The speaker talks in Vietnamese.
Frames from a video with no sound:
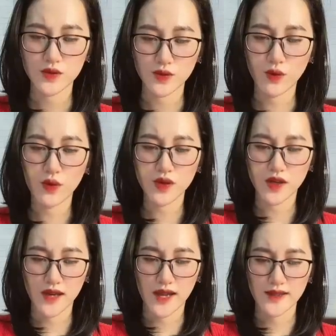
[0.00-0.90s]
Chúng Ngô
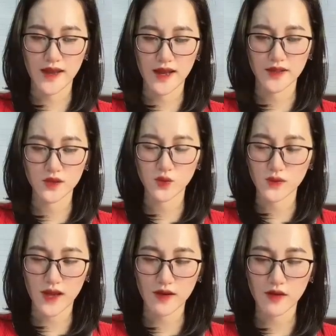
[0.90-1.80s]
nhượng lại nhà cho
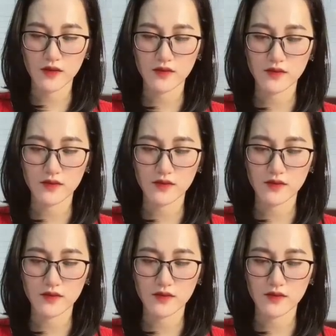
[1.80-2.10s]
chúng ta đó